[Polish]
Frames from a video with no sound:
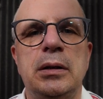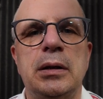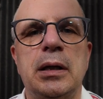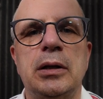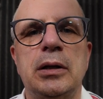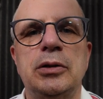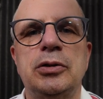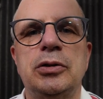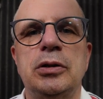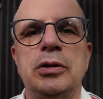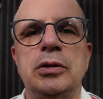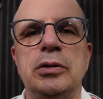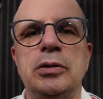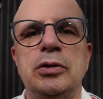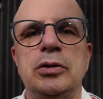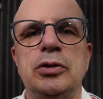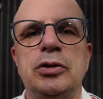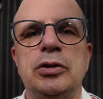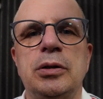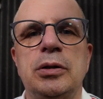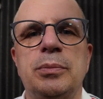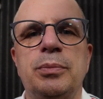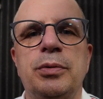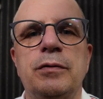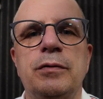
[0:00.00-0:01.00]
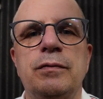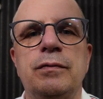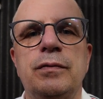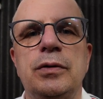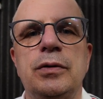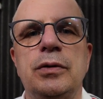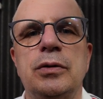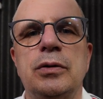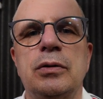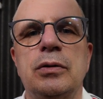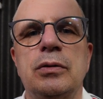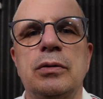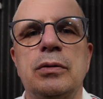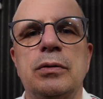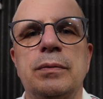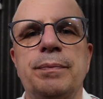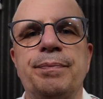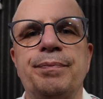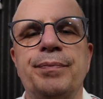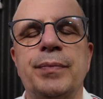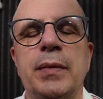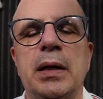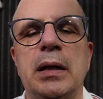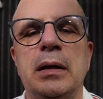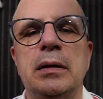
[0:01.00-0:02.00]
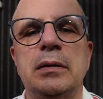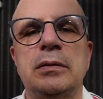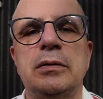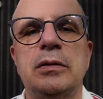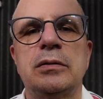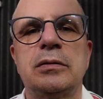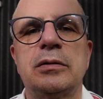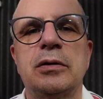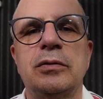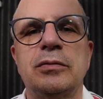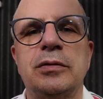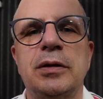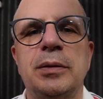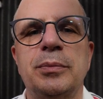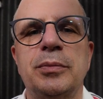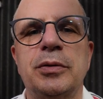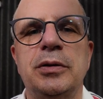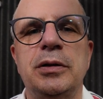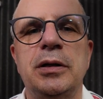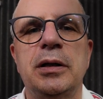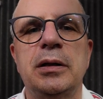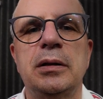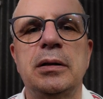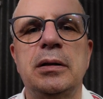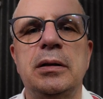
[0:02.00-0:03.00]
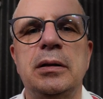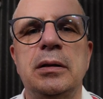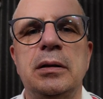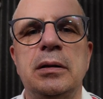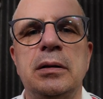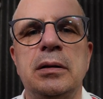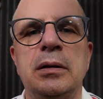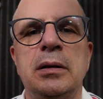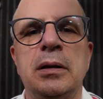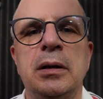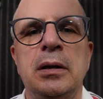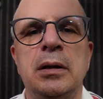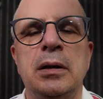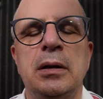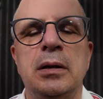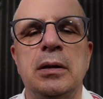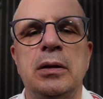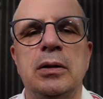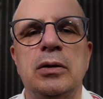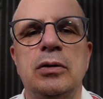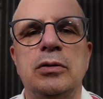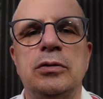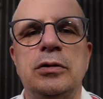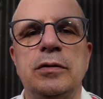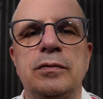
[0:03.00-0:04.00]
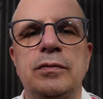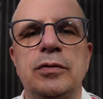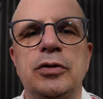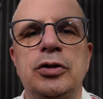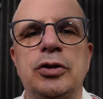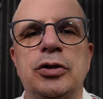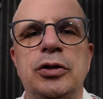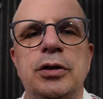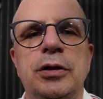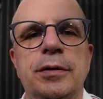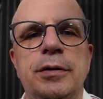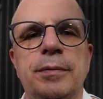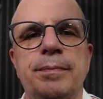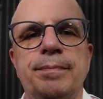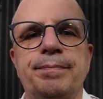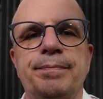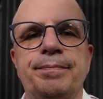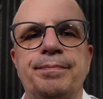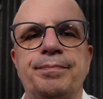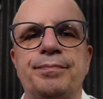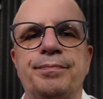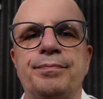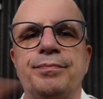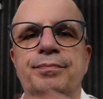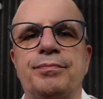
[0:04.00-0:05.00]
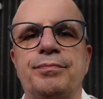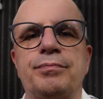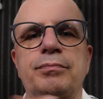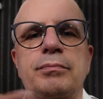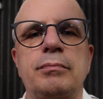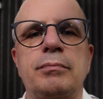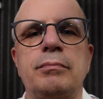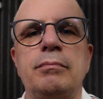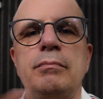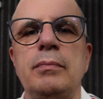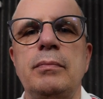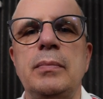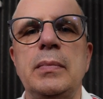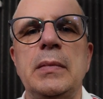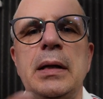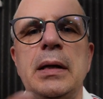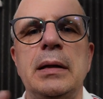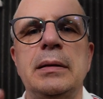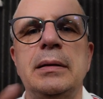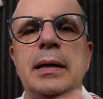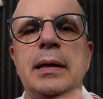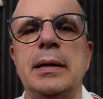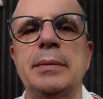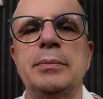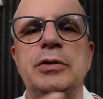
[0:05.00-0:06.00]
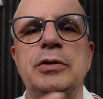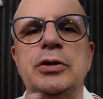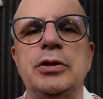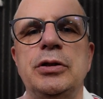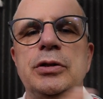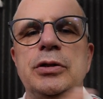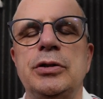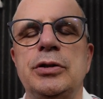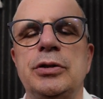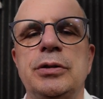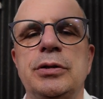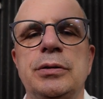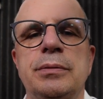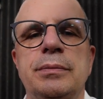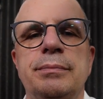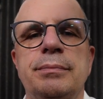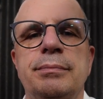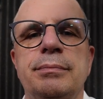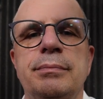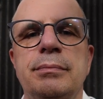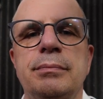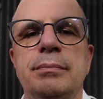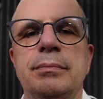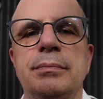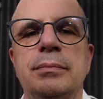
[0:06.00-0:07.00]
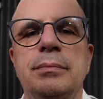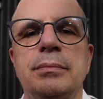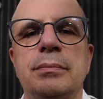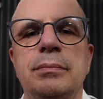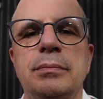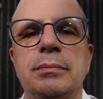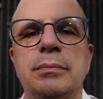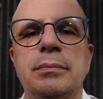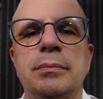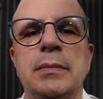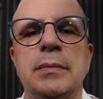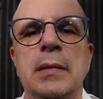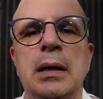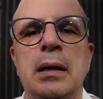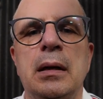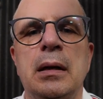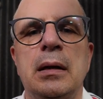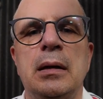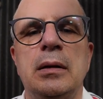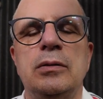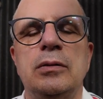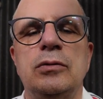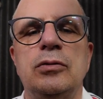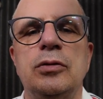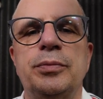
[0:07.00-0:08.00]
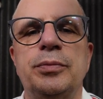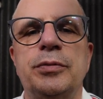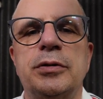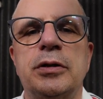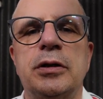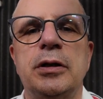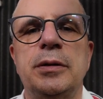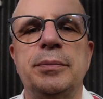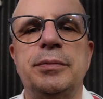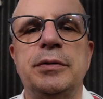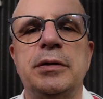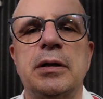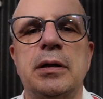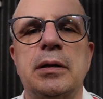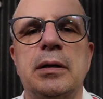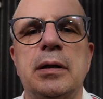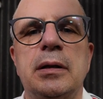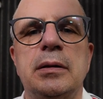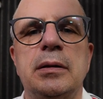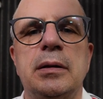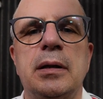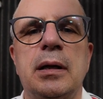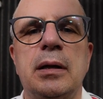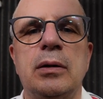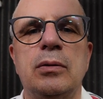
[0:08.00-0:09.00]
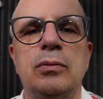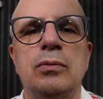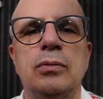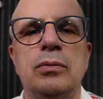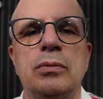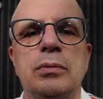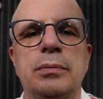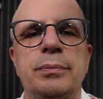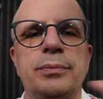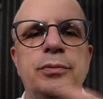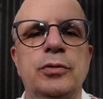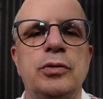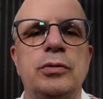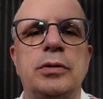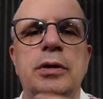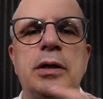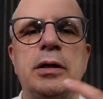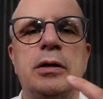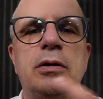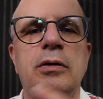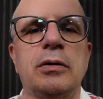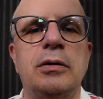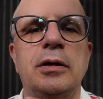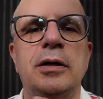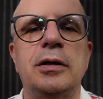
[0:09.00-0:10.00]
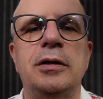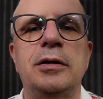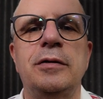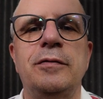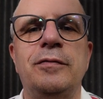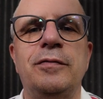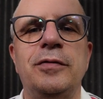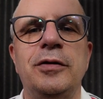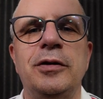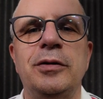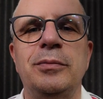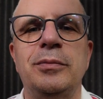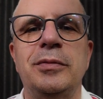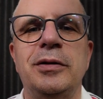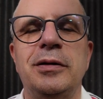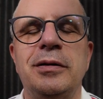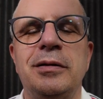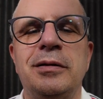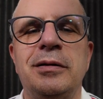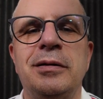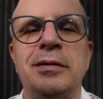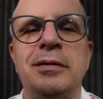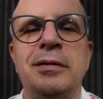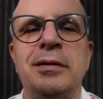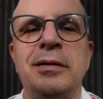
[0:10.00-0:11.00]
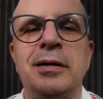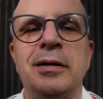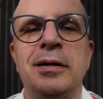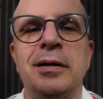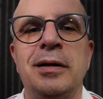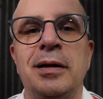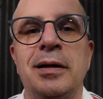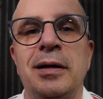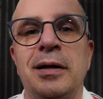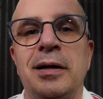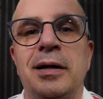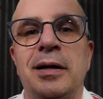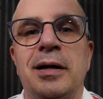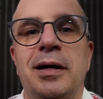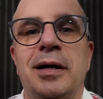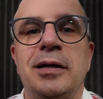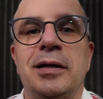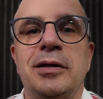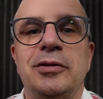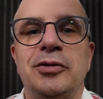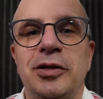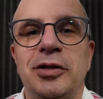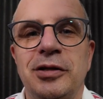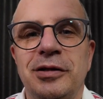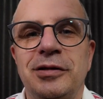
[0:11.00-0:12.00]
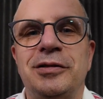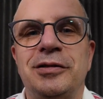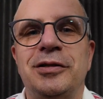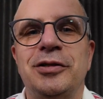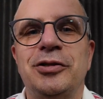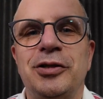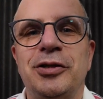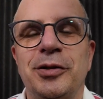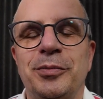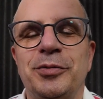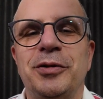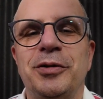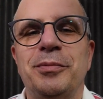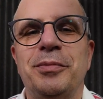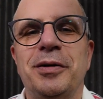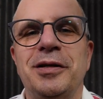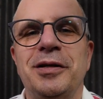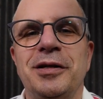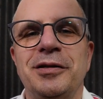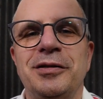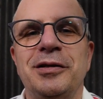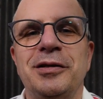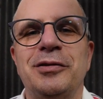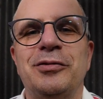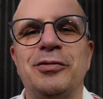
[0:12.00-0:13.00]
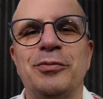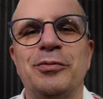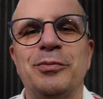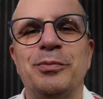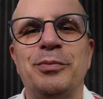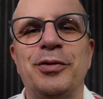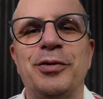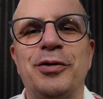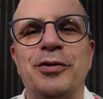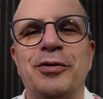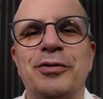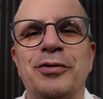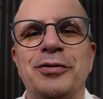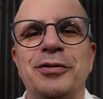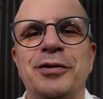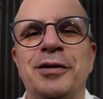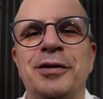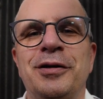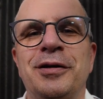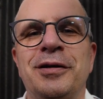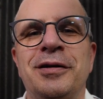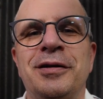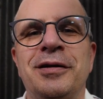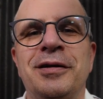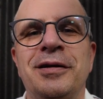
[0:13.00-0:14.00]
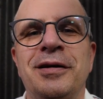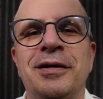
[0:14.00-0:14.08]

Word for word: inaczej niż się powinno, został zamknięty. Oczywiście tam gdzieś subskrypcja kanału, tutaj kolejny filmik. A jeżeli chcesz się przebadać na tą broń,